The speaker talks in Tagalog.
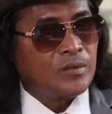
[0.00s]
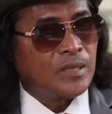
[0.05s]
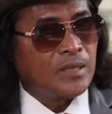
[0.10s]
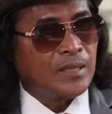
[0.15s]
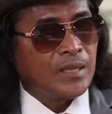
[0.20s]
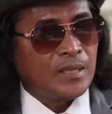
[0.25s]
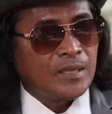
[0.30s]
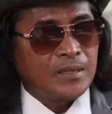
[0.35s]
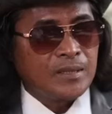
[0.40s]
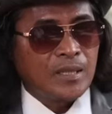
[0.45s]
yung
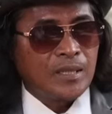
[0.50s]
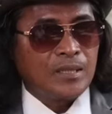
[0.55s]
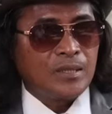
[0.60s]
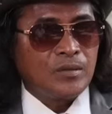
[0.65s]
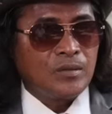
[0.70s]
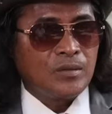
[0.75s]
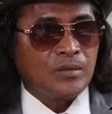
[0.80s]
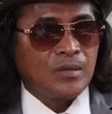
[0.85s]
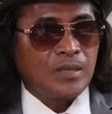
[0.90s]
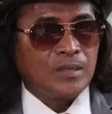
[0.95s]
nangyari sa
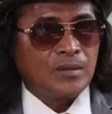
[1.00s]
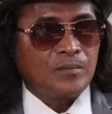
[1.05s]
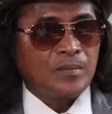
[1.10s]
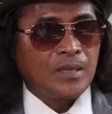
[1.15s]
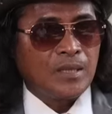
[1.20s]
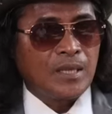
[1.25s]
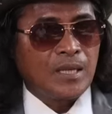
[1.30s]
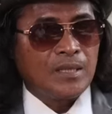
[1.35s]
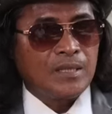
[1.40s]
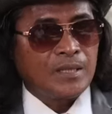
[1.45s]
iyo at
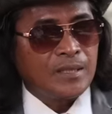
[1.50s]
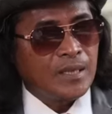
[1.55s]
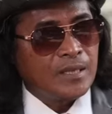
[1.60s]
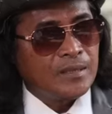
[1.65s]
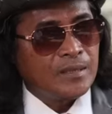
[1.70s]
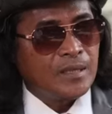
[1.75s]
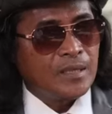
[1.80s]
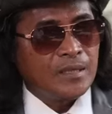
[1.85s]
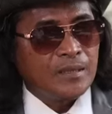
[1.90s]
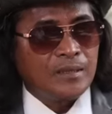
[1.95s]

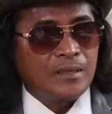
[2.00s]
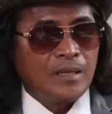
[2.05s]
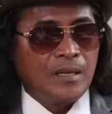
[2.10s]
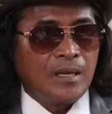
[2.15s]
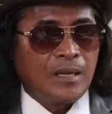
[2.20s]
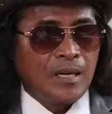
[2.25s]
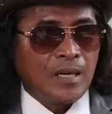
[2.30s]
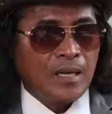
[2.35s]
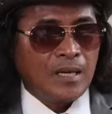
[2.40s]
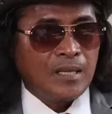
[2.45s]
paglakihan yan,
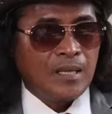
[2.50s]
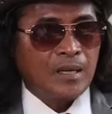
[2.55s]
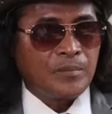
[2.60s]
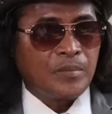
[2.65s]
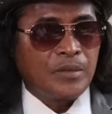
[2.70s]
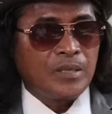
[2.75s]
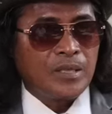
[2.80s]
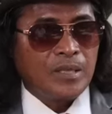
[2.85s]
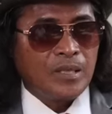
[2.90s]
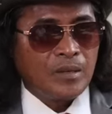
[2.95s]

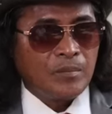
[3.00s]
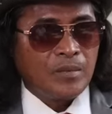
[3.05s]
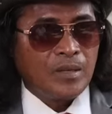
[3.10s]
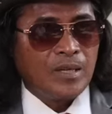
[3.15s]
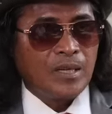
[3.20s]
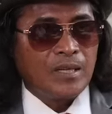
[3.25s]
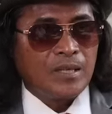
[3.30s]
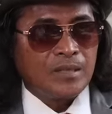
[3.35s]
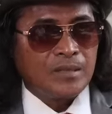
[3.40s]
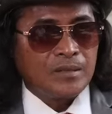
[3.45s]
hahanapin ka rin ng
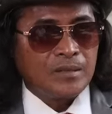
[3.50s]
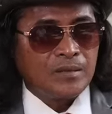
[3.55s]
mga anak